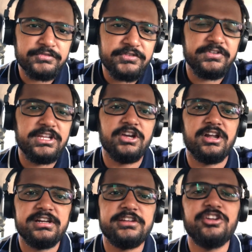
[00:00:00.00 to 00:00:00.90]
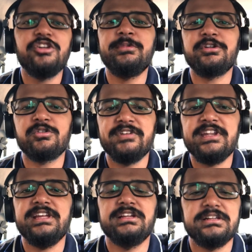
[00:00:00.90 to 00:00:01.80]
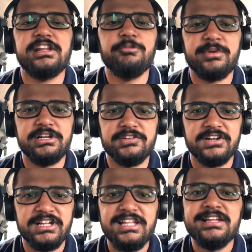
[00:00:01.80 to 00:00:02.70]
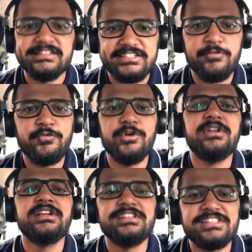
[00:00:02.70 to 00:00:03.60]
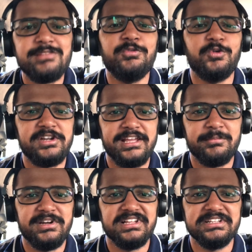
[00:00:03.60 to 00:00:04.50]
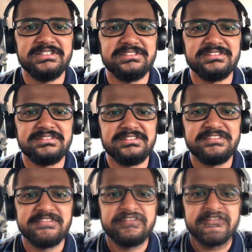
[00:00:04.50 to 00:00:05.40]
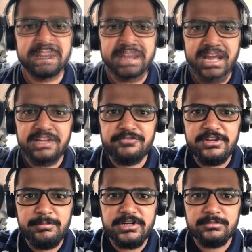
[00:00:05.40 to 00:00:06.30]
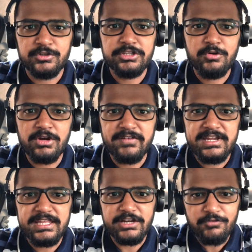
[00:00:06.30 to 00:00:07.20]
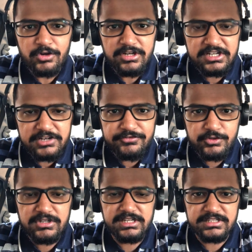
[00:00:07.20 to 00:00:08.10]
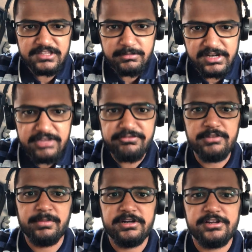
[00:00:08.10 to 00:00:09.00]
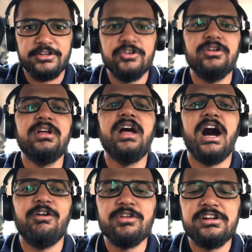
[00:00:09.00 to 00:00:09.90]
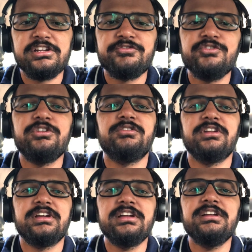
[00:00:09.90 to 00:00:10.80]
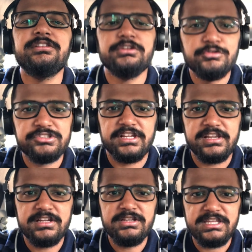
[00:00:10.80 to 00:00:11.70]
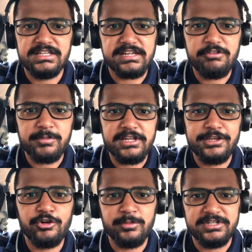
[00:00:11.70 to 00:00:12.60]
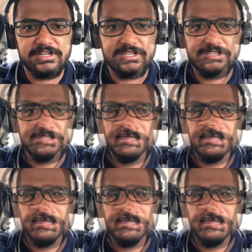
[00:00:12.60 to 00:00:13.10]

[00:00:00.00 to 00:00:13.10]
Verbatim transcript: ஃபிஃப்டி ஒரு ஹண்ட்ரட் கிலோமீட்டர் உங்கள் வண்டியை ட்ரைவ் பண்ணிட்டு வாங்க ஸ்டெப் ஃபோர் திரும்ப ஃபுல் டேங்க் பண்ணுங்கள் இப்போ நீங்கள் டேங்கை ஃபில் பண்ணும்போது உங்கள் வண்டி எவ்வளோ லிட்டர் ஃபியூவல் நீங்கள் திரும்ப ரீஃபில் பண்ணுறீங்களோ அவ்வளோ லிட்டர் ஃபியூவல் உங்களுக்கு யூஸ் ஆகிருக்கு நீங்கள் ட்ரைவ் பண்ண கிலோமீட்டருக்கு